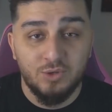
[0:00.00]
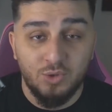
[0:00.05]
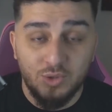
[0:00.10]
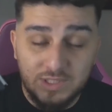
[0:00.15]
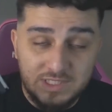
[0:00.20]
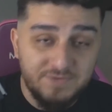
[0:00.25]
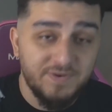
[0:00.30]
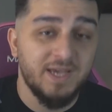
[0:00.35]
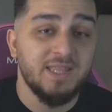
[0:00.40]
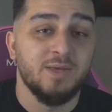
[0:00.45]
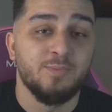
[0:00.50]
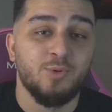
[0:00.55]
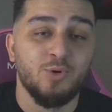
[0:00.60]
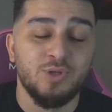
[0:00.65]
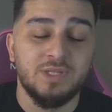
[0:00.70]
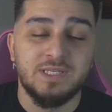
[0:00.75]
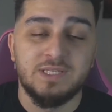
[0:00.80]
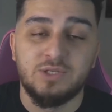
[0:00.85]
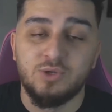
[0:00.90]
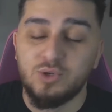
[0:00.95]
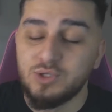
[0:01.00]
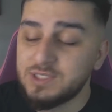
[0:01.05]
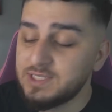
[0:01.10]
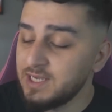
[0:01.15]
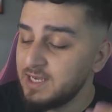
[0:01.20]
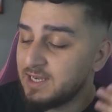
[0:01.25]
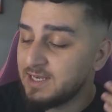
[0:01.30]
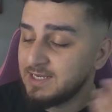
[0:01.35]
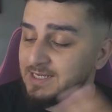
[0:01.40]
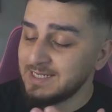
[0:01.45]
Und zweiter Punkt ist, Jungs,
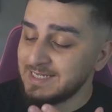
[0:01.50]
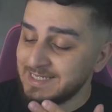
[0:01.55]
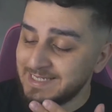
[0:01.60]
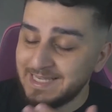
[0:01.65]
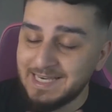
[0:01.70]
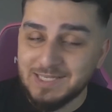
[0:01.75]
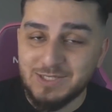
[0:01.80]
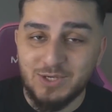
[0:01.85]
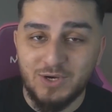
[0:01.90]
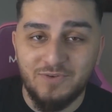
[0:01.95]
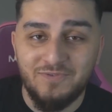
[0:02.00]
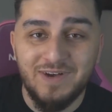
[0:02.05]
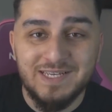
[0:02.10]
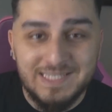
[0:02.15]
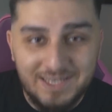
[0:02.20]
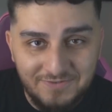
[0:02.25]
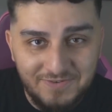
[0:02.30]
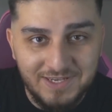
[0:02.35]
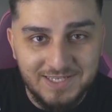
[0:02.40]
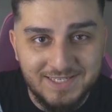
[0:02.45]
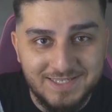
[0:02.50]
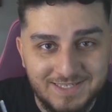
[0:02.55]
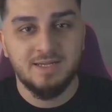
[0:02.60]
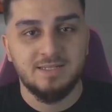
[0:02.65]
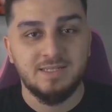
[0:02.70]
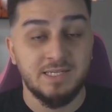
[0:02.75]
ja, der ist auch wasserfest.